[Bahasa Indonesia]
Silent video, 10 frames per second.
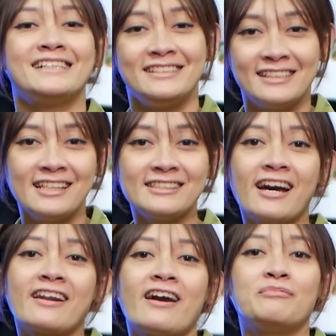Jenis
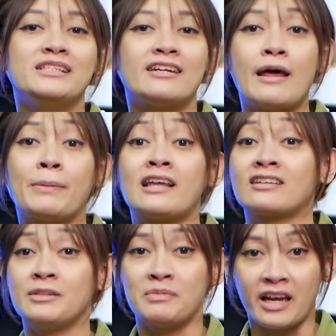karya yang bisa dapat hak
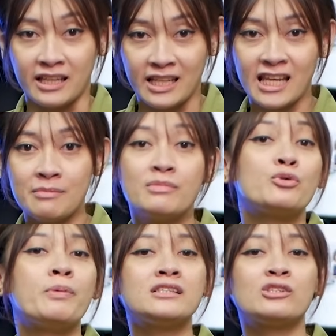cipta ini
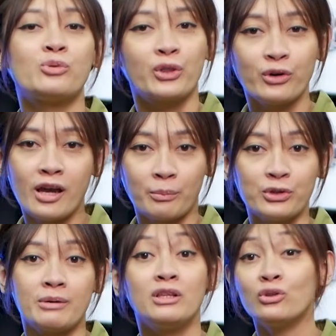berupa sesuatu yang
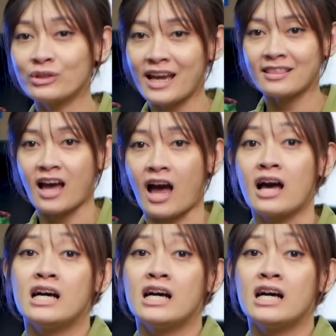punya bentuk nyata,